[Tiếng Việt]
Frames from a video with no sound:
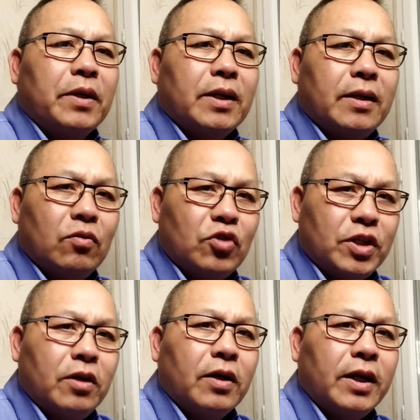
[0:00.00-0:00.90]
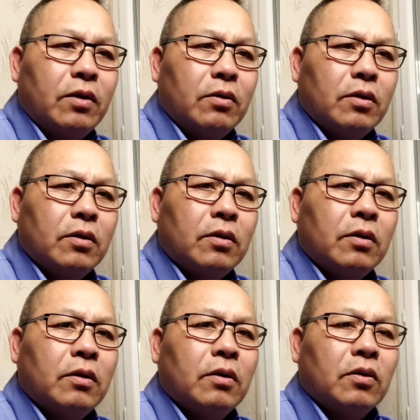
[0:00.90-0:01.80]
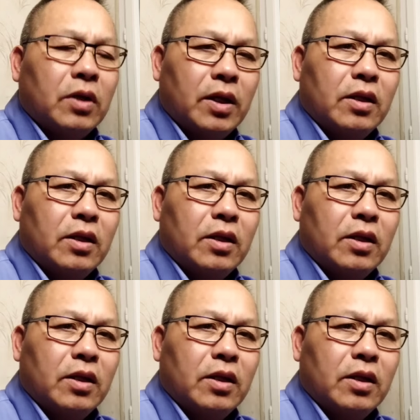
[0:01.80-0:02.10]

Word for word: bị cho nên lúc xé dòng gì lô